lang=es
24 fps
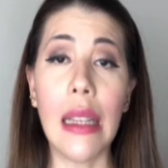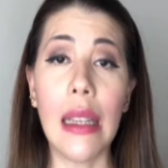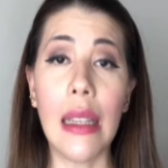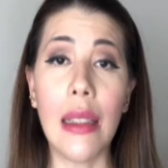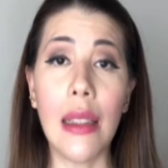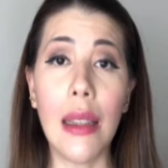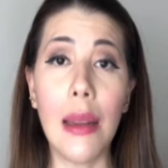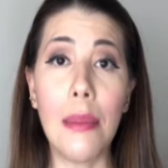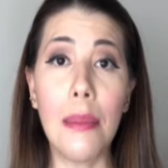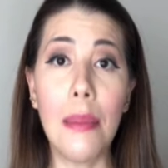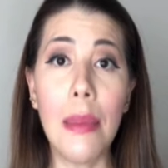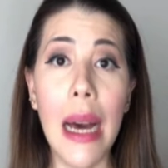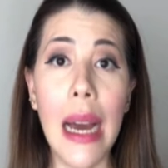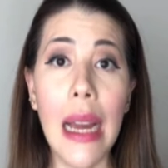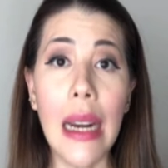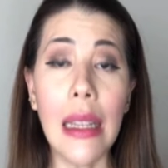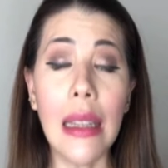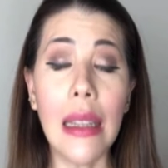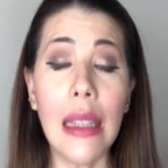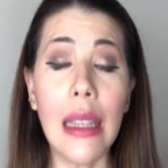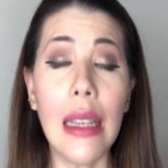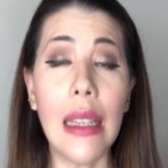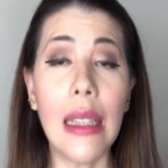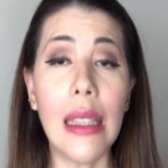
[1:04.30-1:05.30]
de este
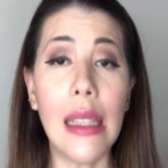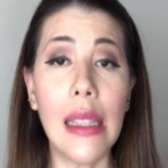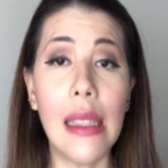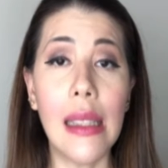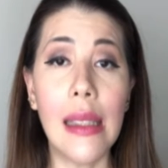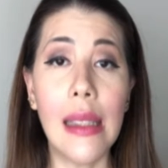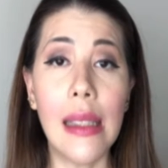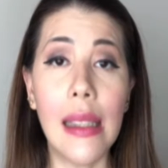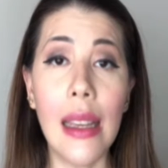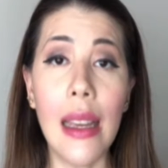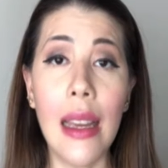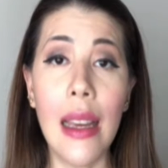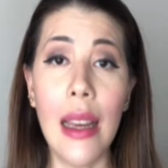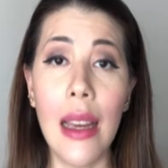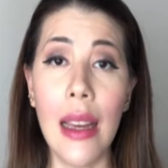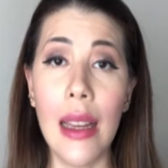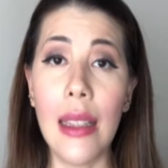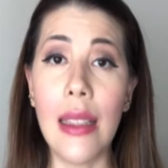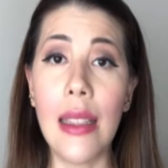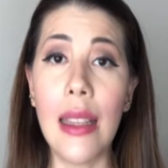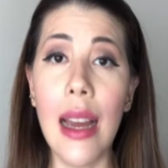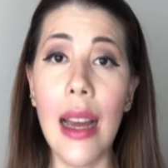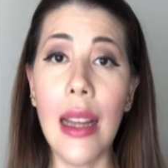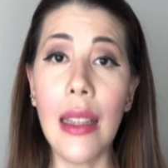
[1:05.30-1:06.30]
martes 15
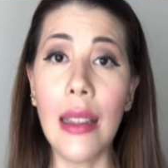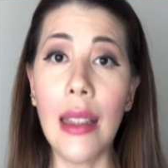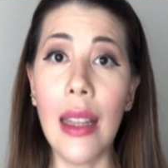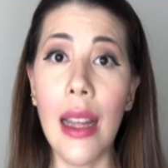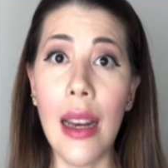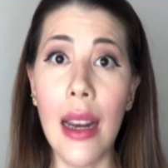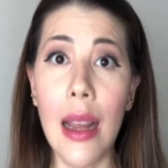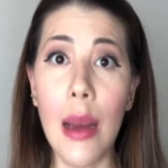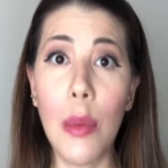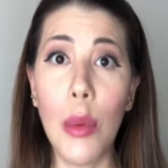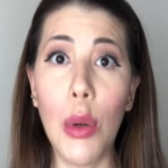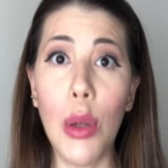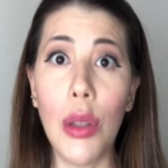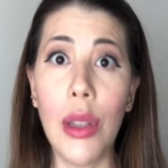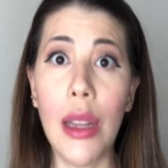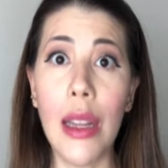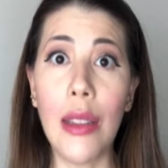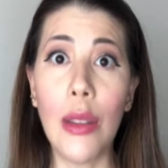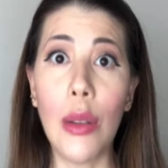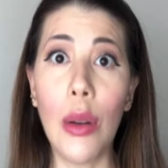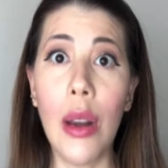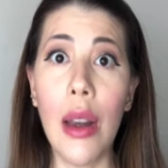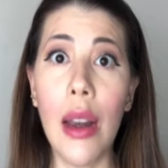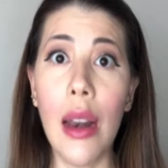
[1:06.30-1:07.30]
ya estaríamos
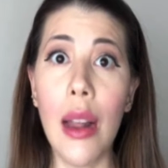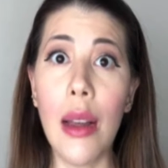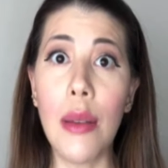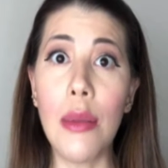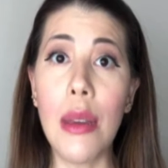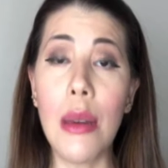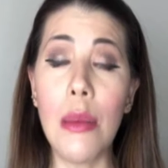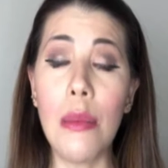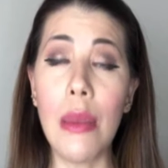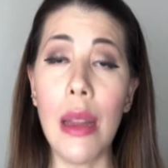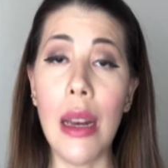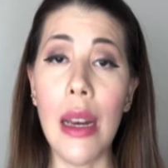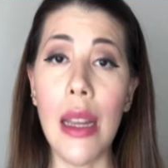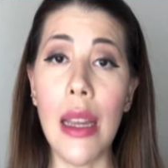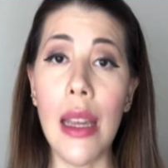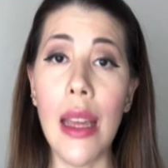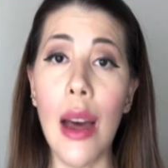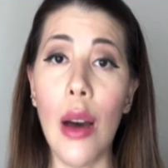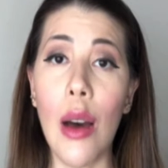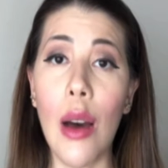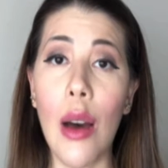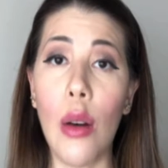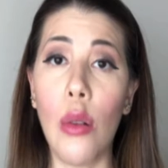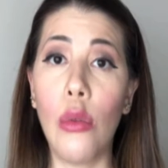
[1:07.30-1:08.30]
dándole la
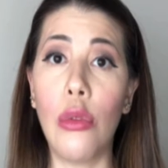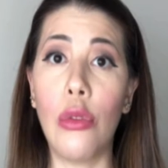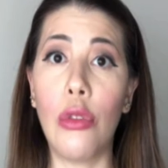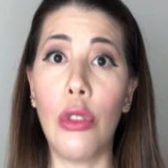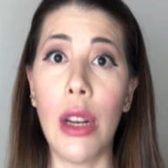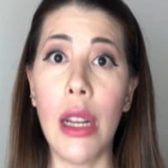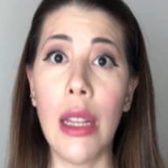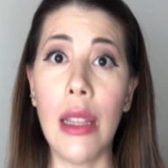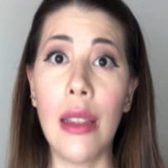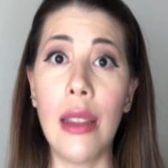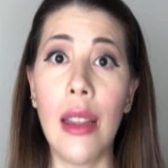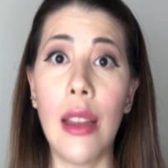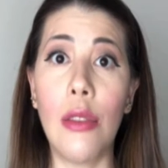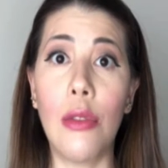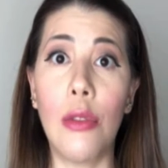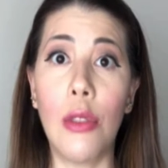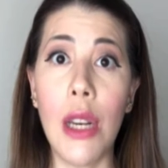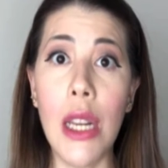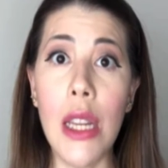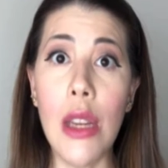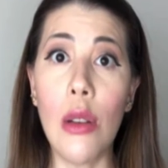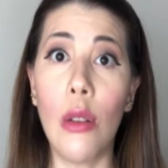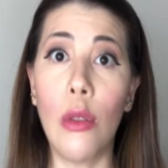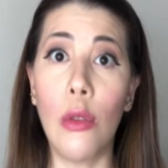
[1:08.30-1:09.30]
bienvenida a un frente
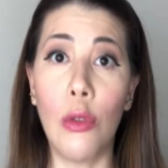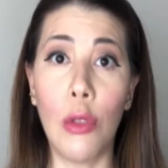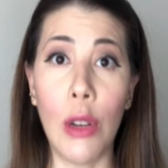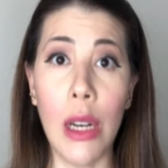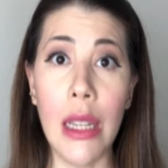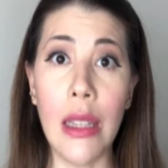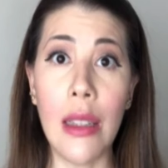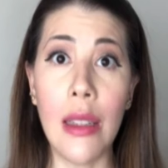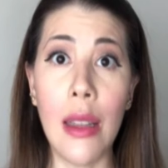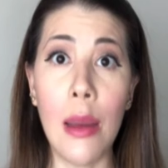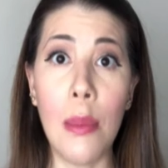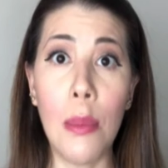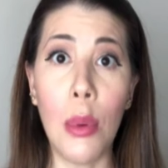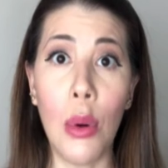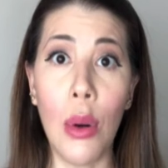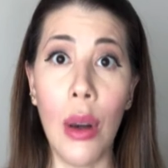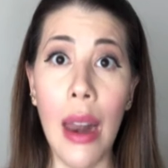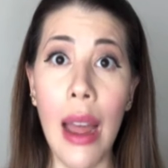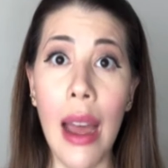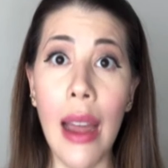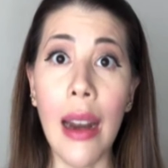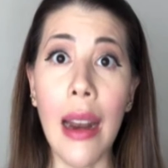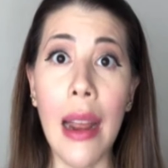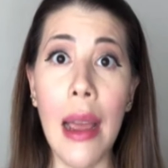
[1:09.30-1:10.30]
frío, un frente
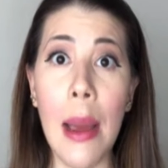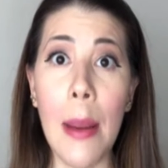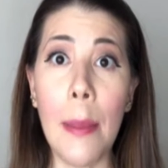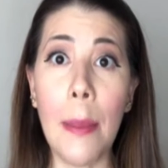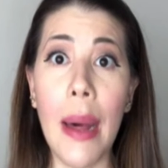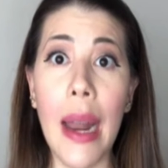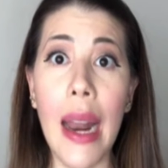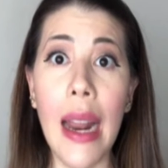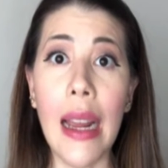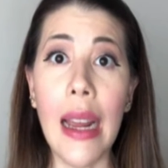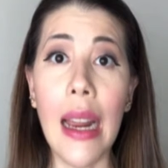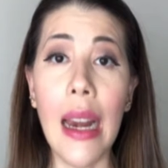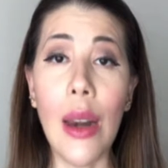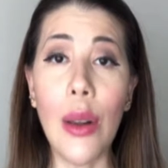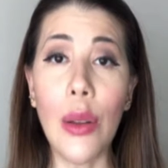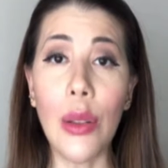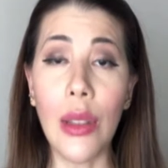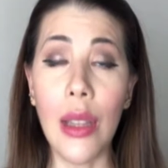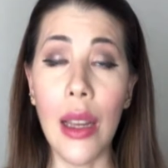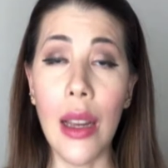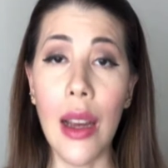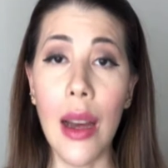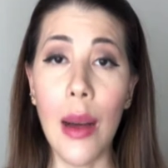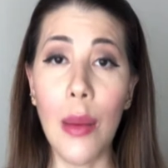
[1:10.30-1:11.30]
polar, para que
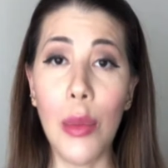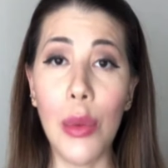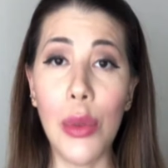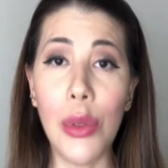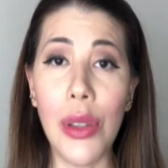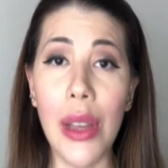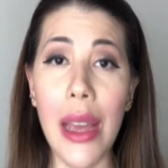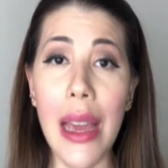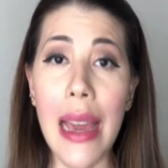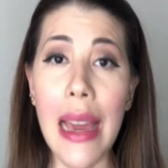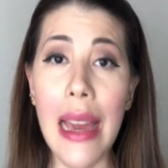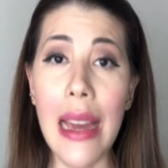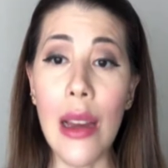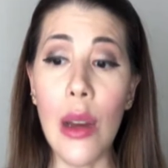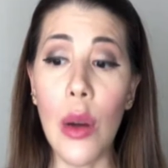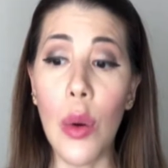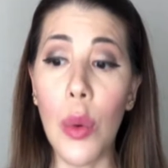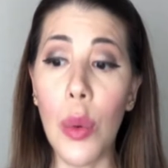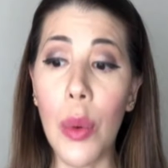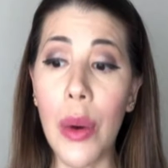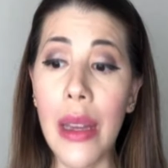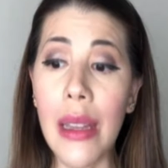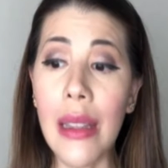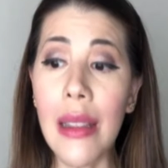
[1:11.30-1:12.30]
lo tengamos en
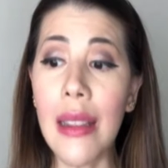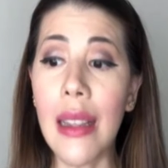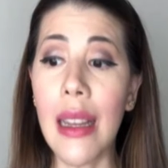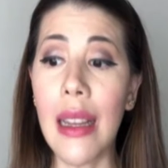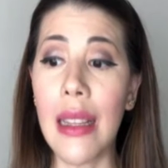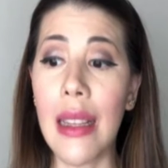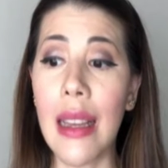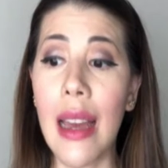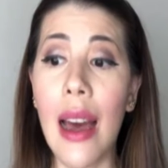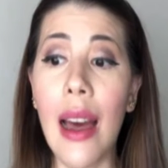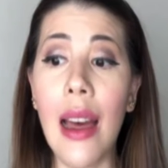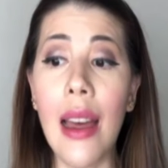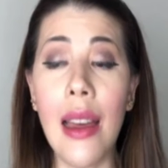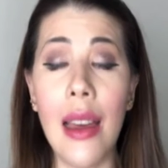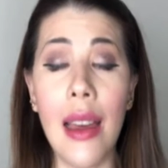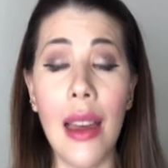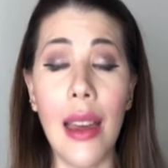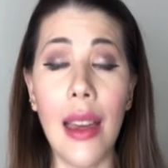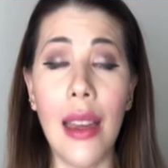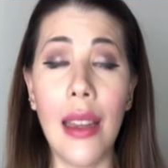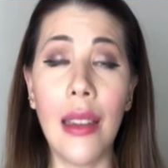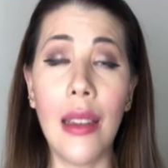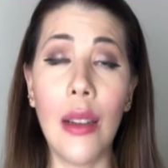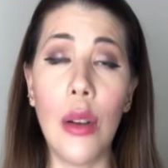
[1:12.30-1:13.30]
cuenta ya
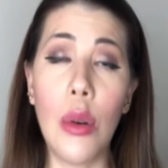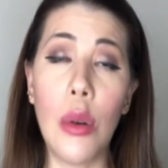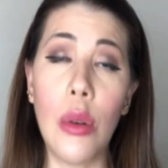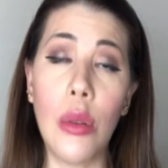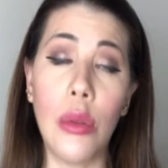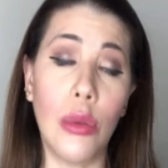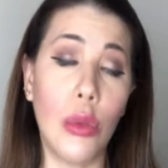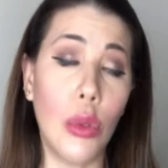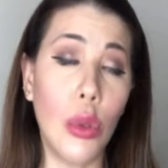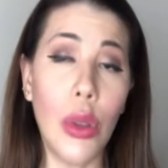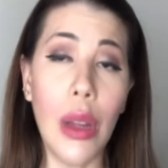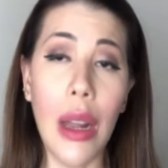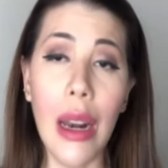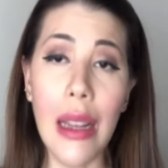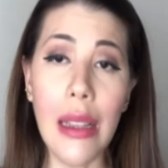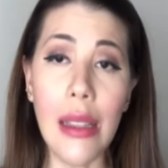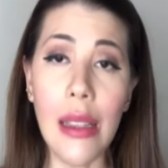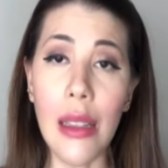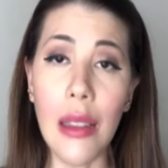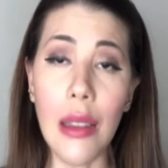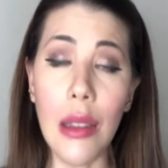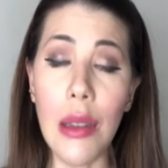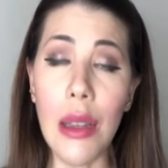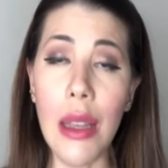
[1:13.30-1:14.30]
en todas las
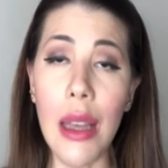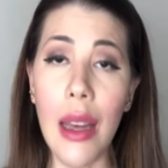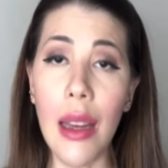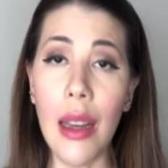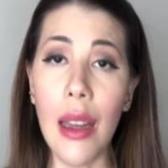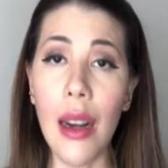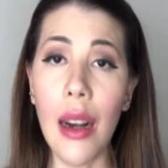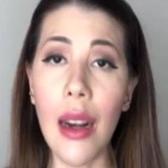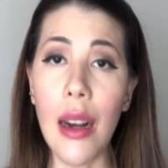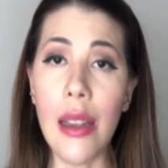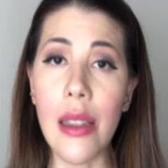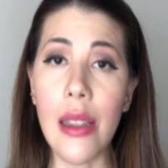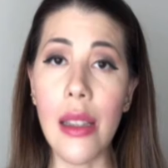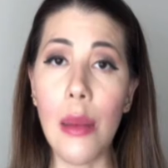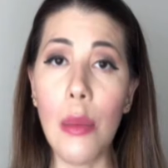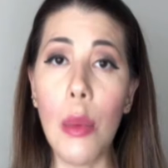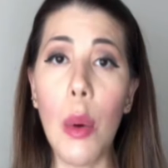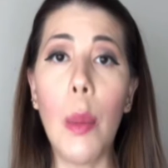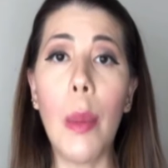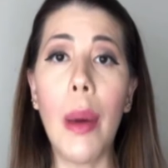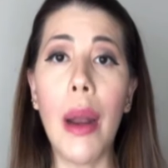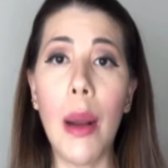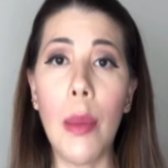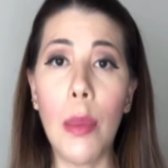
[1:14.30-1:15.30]
actividades que
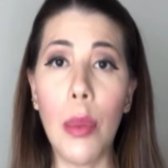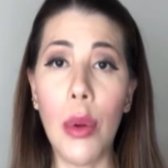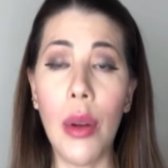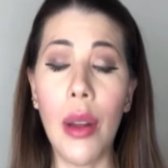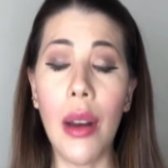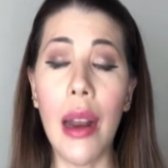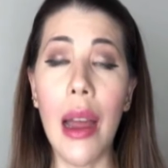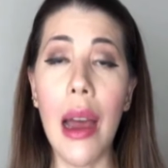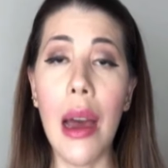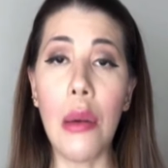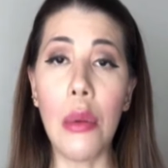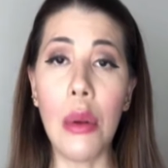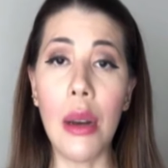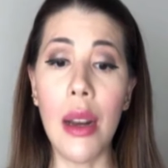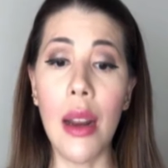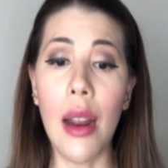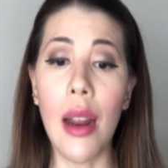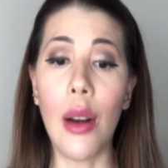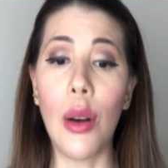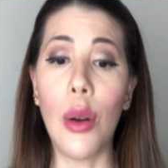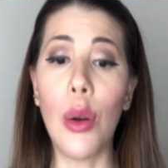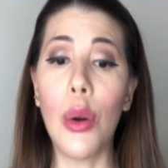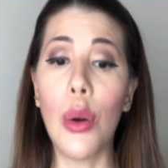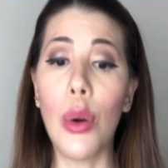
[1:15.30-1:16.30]
realicemos para poder
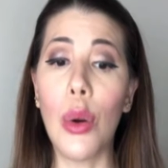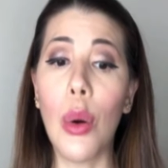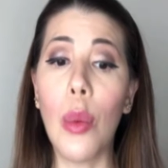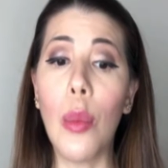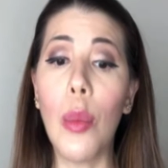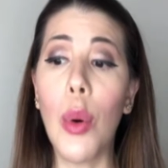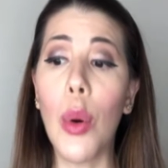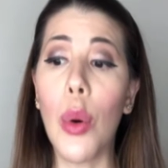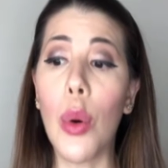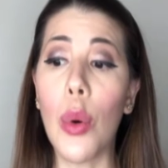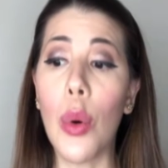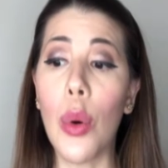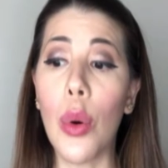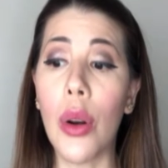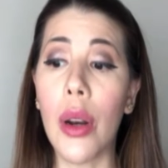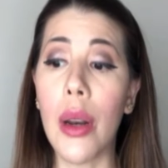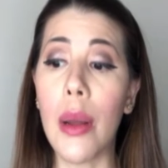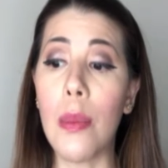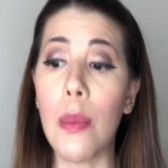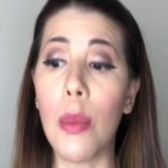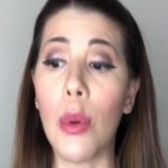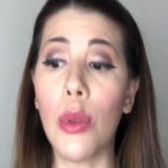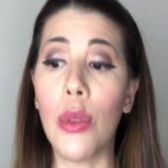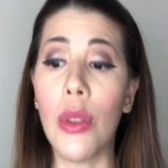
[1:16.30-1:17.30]
abrigarnos como
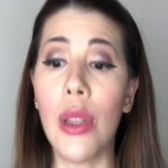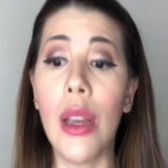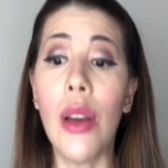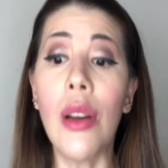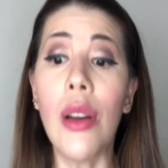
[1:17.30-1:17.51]
corresponde.